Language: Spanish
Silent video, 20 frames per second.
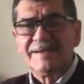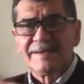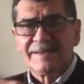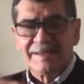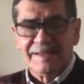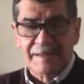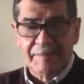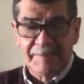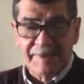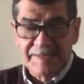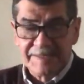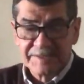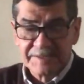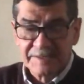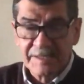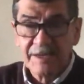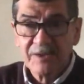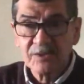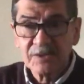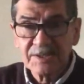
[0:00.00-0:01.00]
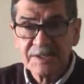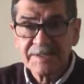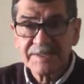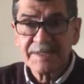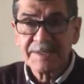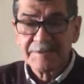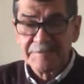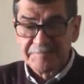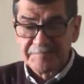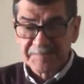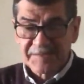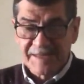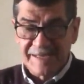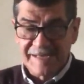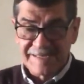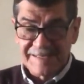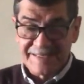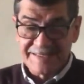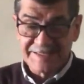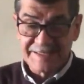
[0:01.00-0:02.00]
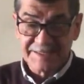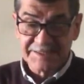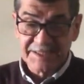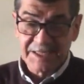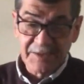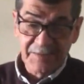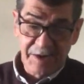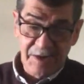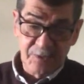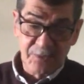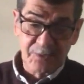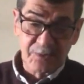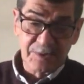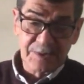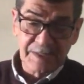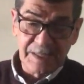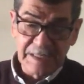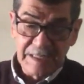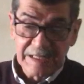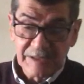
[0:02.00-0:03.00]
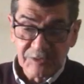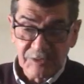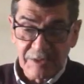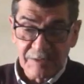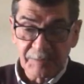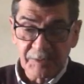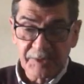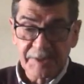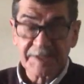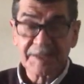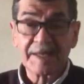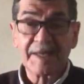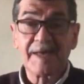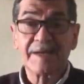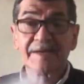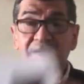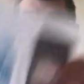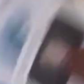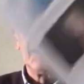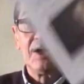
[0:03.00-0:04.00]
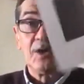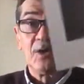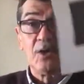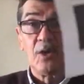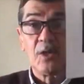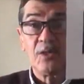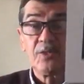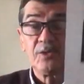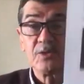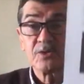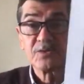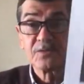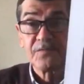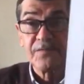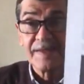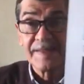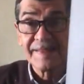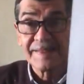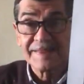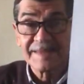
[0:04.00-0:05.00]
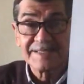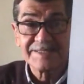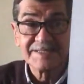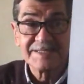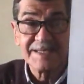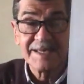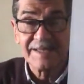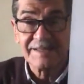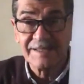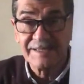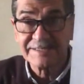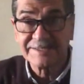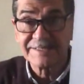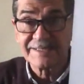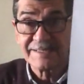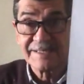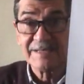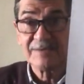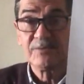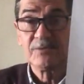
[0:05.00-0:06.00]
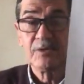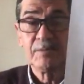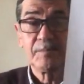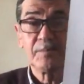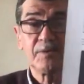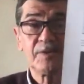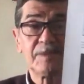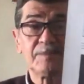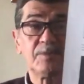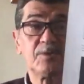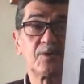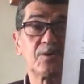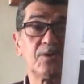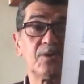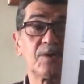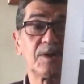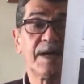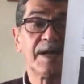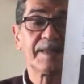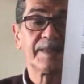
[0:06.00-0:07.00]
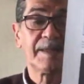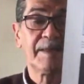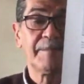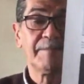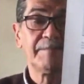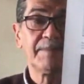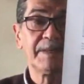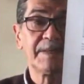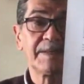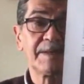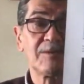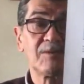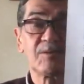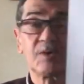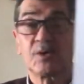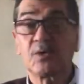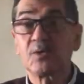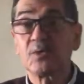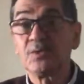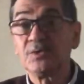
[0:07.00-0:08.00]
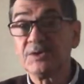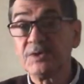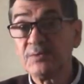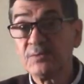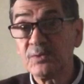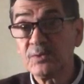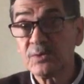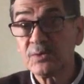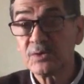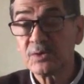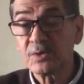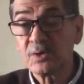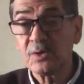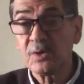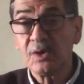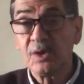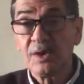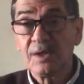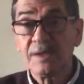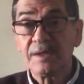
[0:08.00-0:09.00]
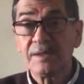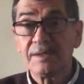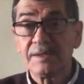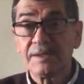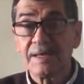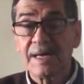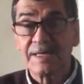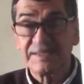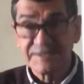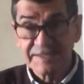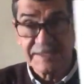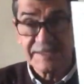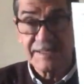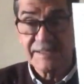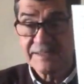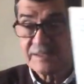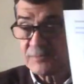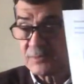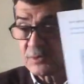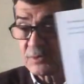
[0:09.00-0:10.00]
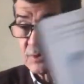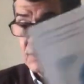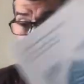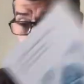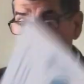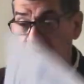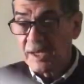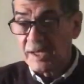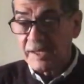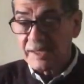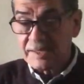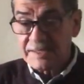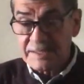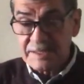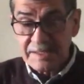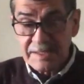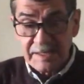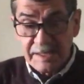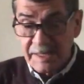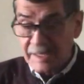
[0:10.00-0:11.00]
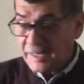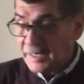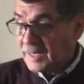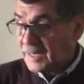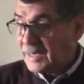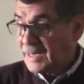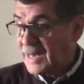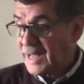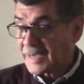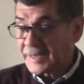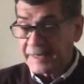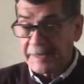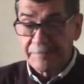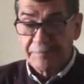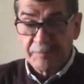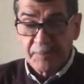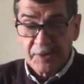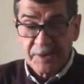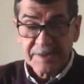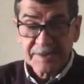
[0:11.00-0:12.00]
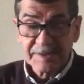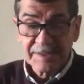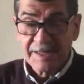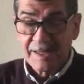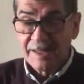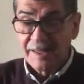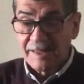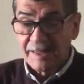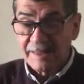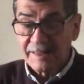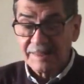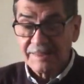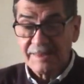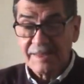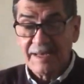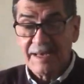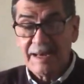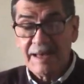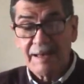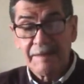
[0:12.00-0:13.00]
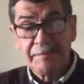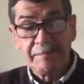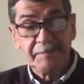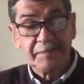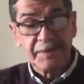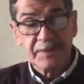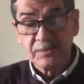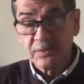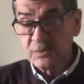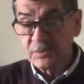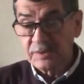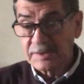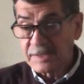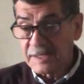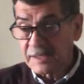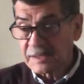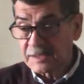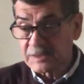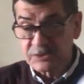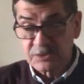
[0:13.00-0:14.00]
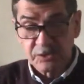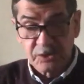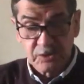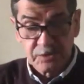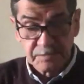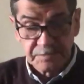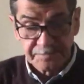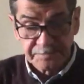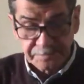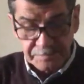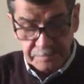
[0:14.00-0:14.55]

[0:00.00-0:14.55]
que aparecen en la hojita, el que se atreva, uy, qué lindo le puede quedar los dos fantasías del cerebro. Podemos colocar también a lo mejor un dibujo, hacer el dibujo y la respuesta de las preguntas que son